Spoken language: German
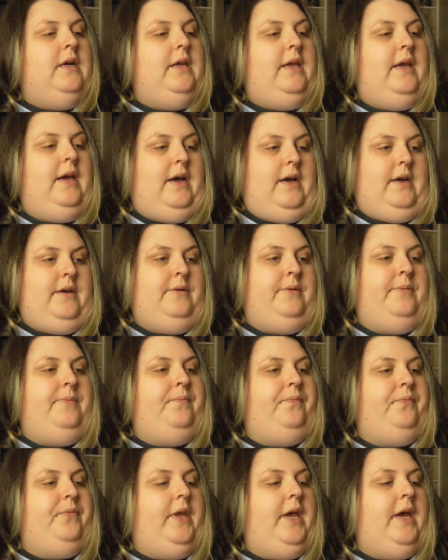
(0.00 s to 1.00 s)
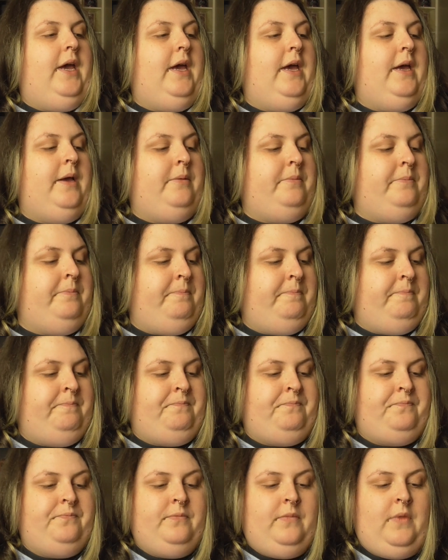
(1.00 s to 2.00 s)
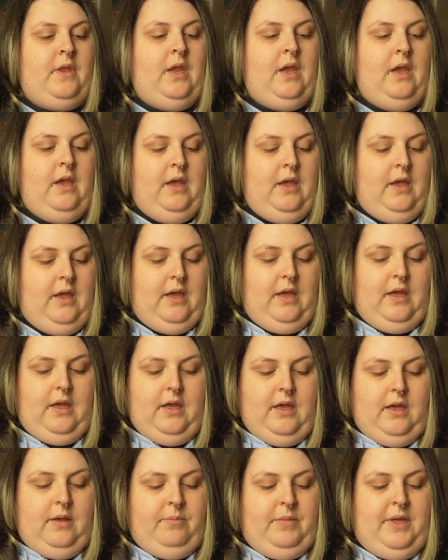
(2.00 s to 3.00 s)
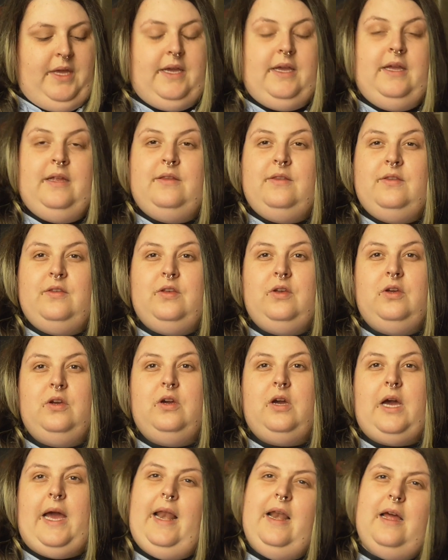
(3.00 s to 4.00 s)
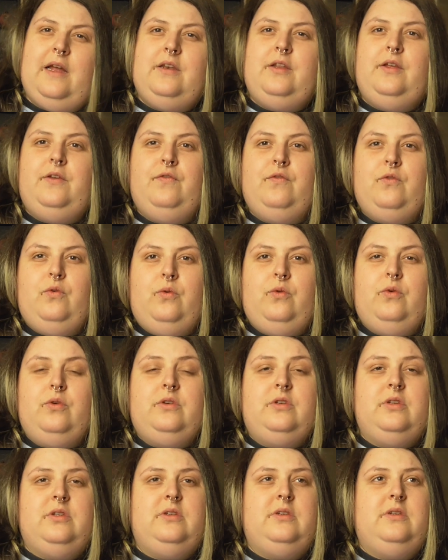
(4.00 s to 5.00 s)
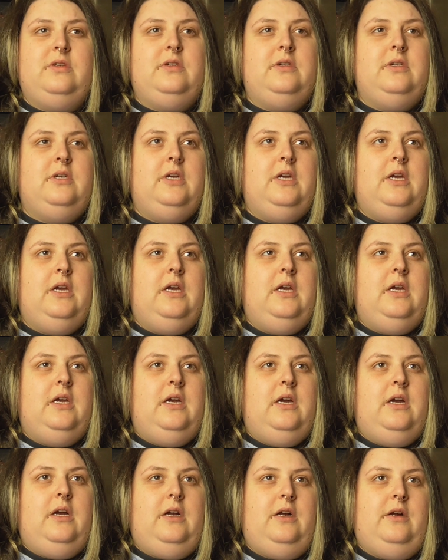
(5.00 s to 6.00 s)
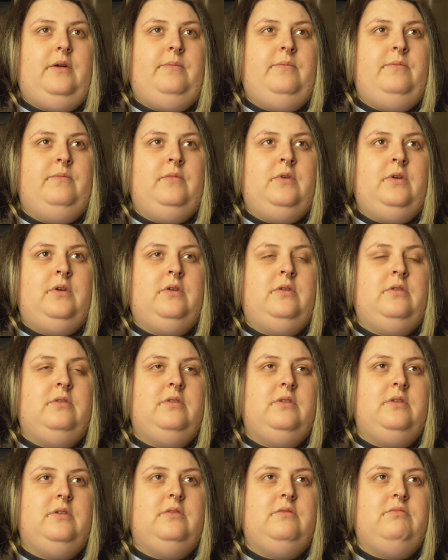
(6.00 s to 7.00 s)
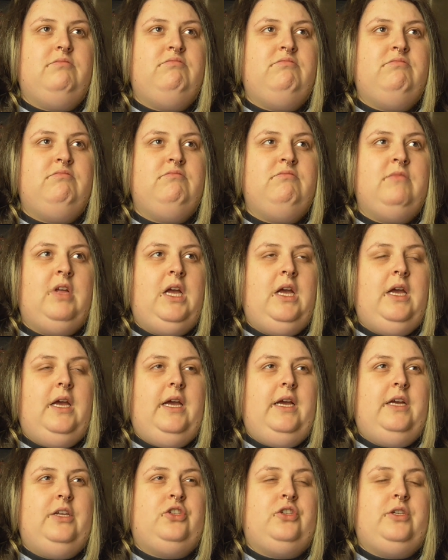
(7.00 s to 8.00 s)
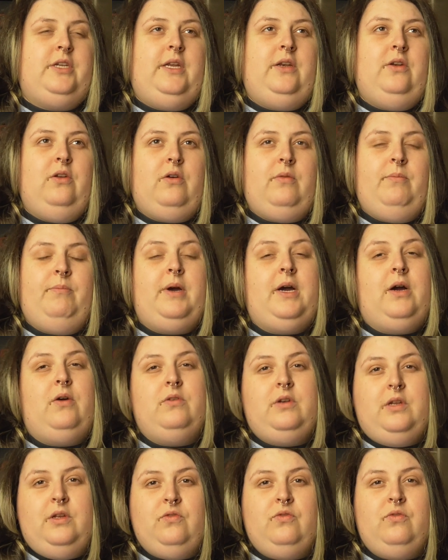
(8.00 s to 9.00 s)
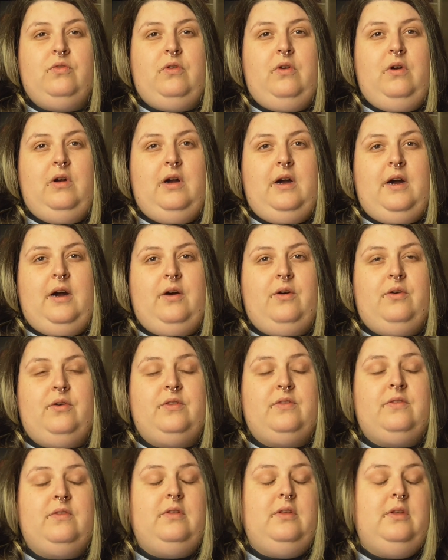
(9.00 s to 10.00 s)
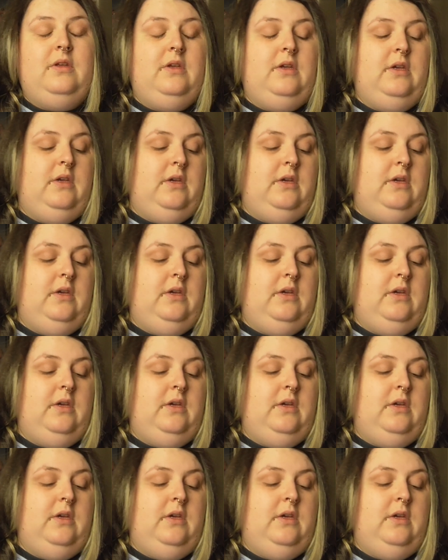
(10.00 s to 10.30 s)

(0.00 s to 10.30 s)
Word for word: Ja, ähm, mir geht's relativ gut. Ähm, es stehen noch ein paar Untersuchungen aus.